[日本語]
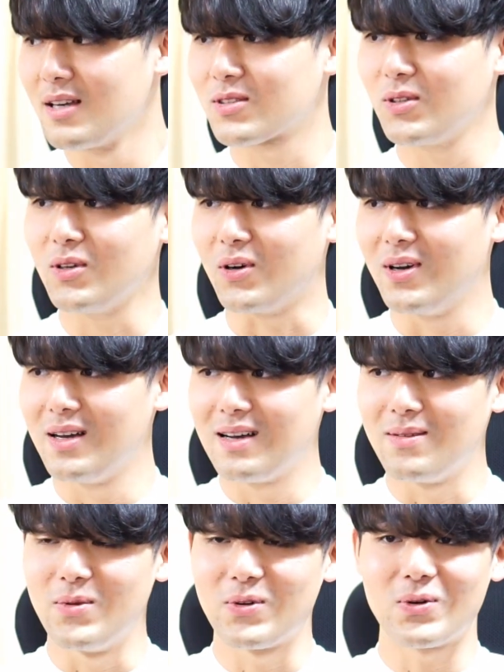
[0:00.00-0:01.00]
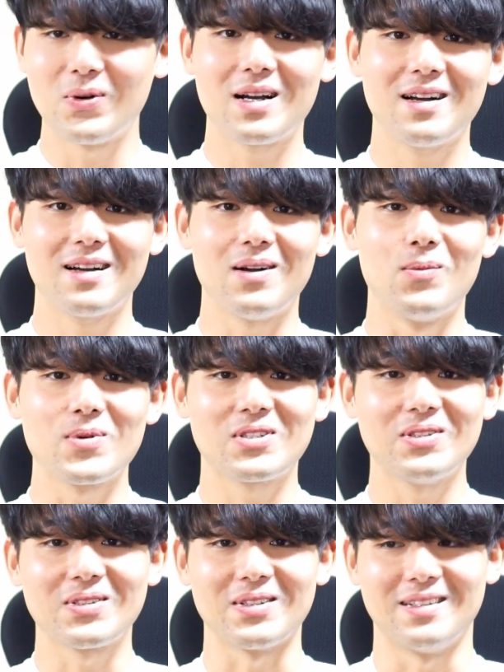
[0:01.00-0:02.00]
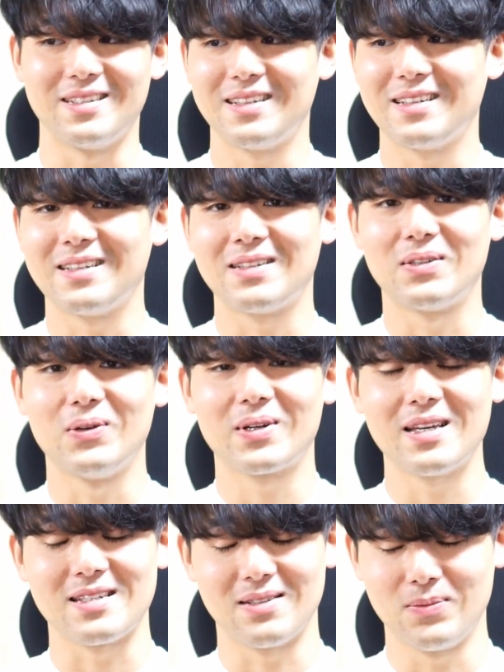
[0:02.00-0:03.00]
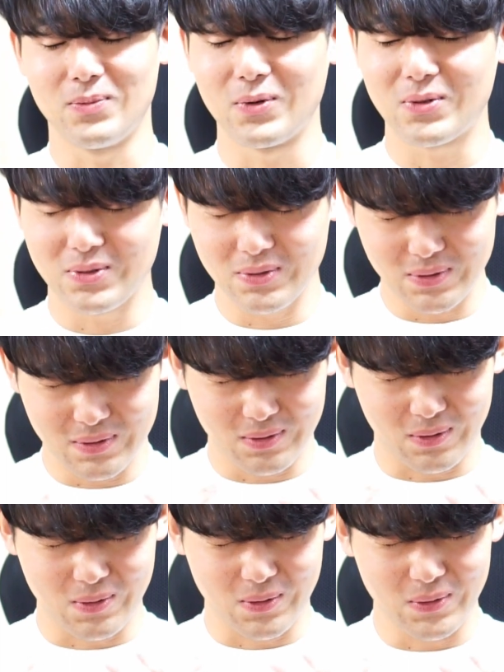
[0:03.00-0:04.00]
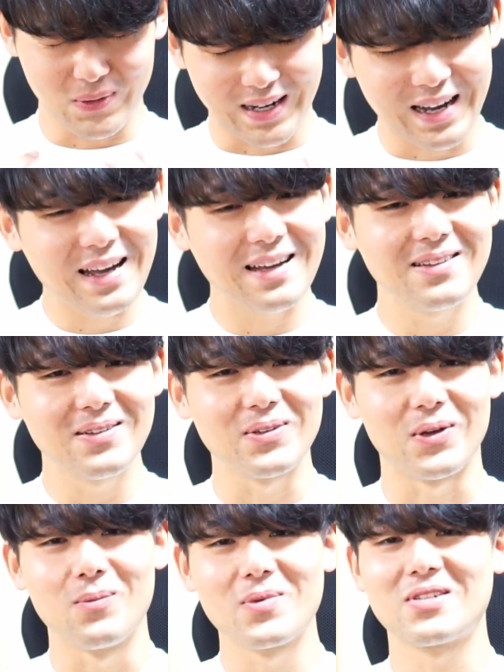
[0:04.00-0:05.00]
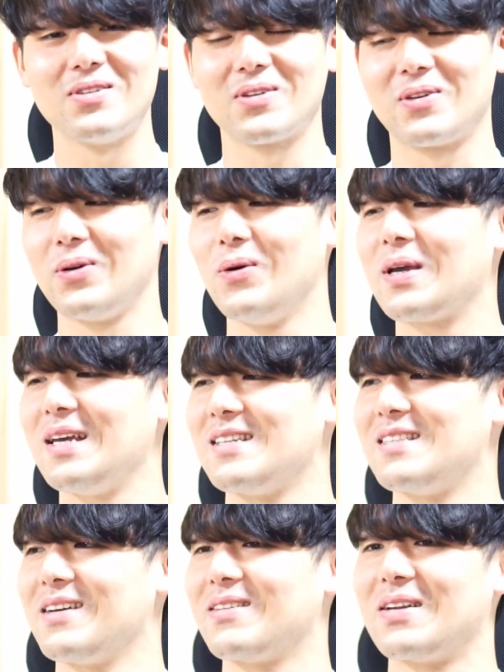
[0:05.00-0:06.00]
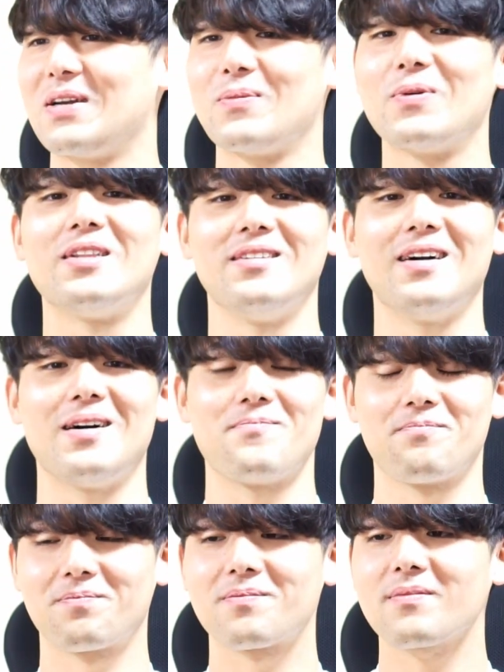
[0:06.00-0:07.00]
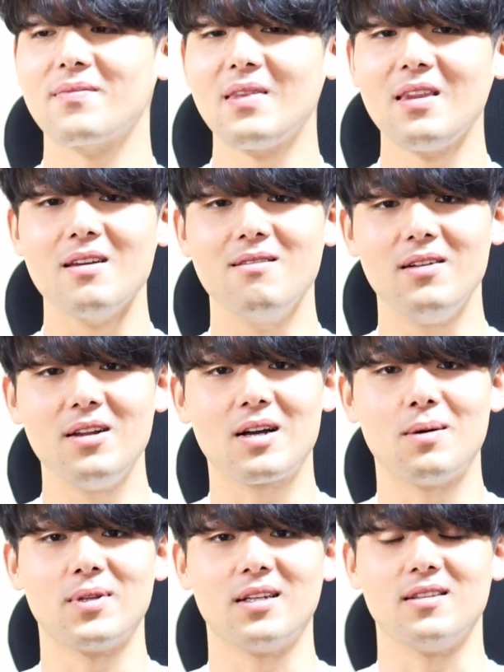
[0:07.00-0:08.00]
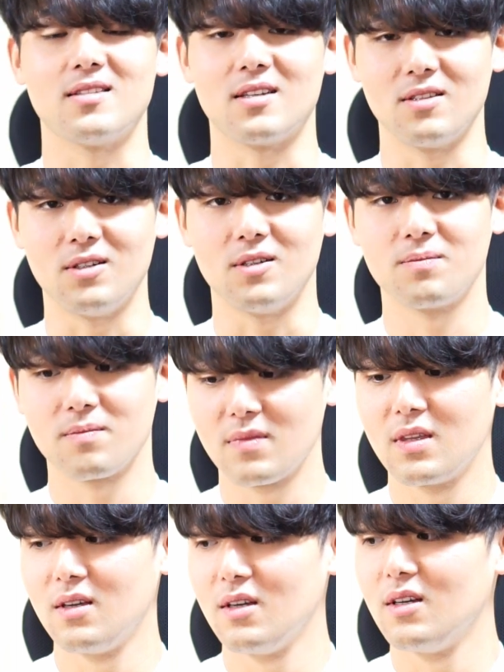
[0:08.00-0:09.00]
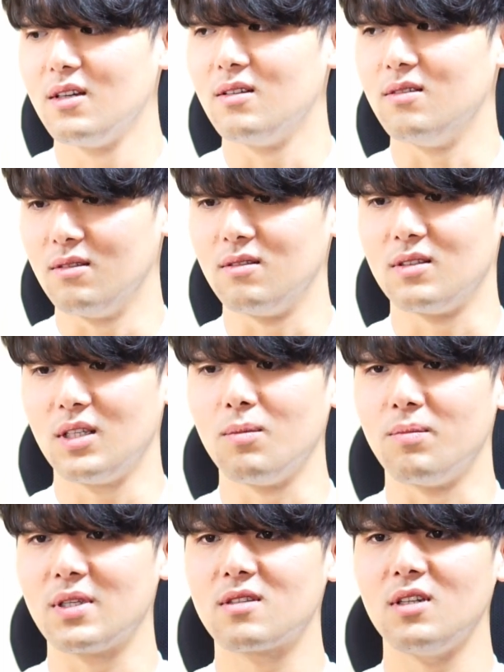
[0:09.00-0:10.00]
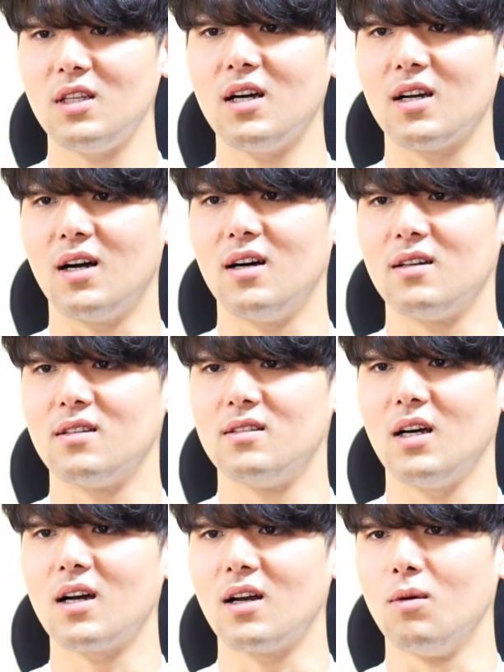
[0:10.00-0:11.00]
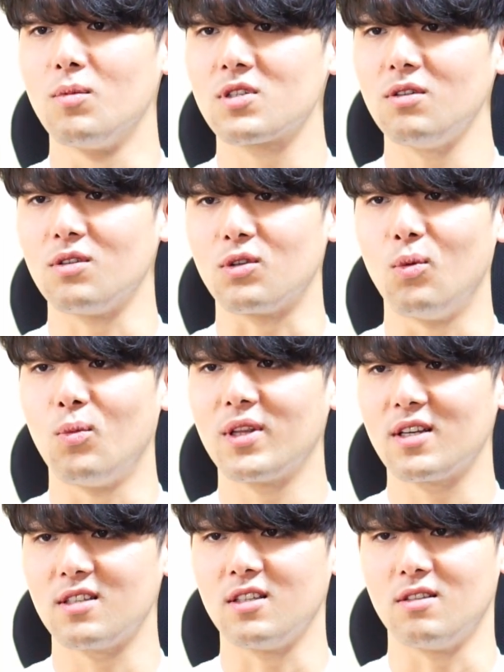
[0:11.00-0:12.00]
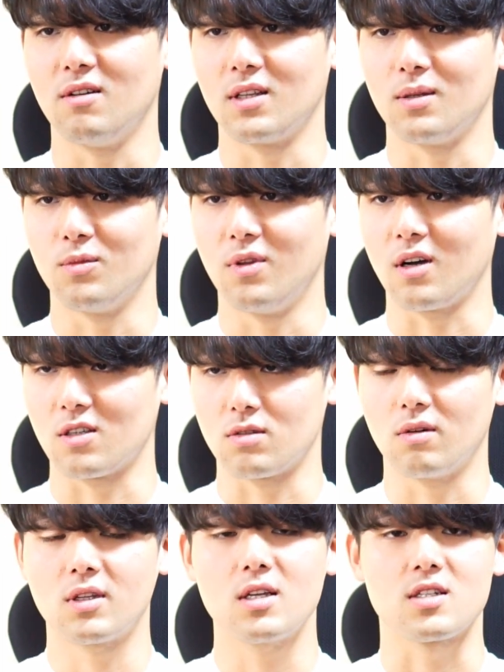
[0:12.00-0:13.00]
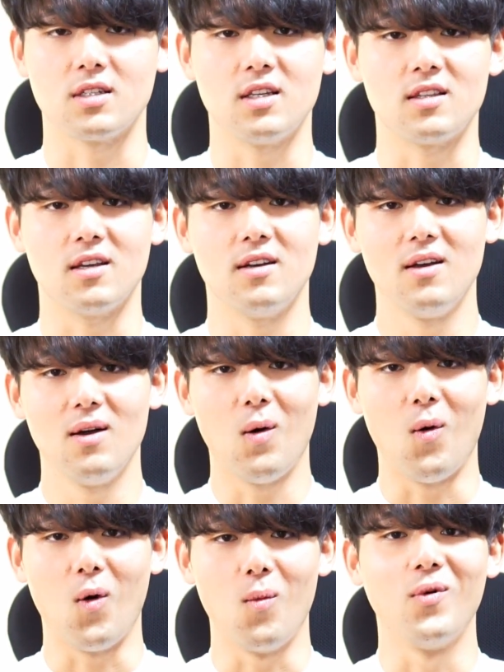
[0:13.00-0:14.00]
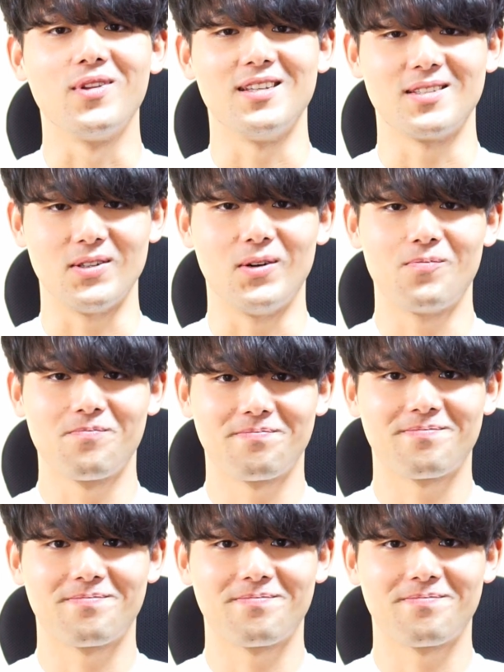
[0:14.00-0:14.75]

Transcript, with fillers: それを向こう側が面白く表現僕の心を変えるように面白く表現してくれる分にはウェルカムなんですけど、うん、でも別になんかだから面白いと思いなさいって言われてもなんか冗談じゃねえって思うんですよ